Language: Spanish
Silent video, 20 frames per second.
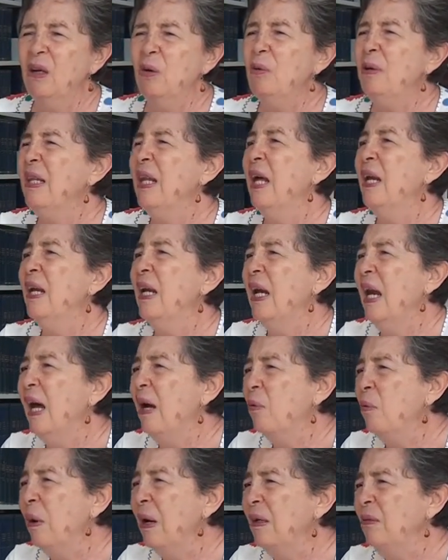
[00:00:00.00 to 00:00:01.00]
cuidar el
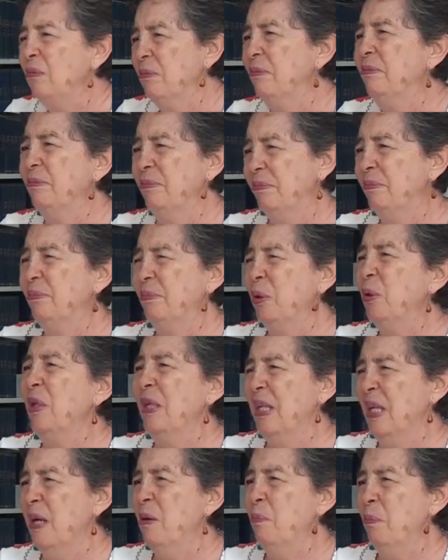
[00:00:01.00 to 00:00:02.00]
agua, por
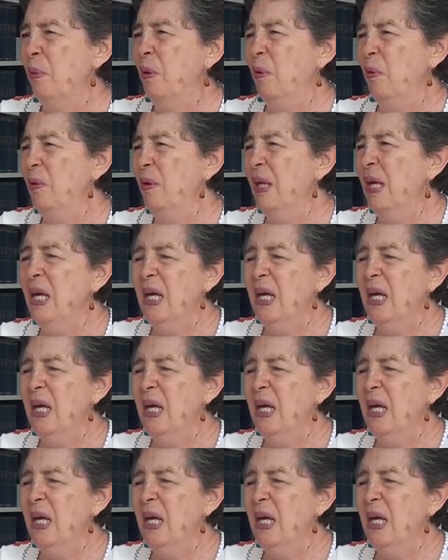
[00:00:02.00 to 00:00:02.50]
ejemplo.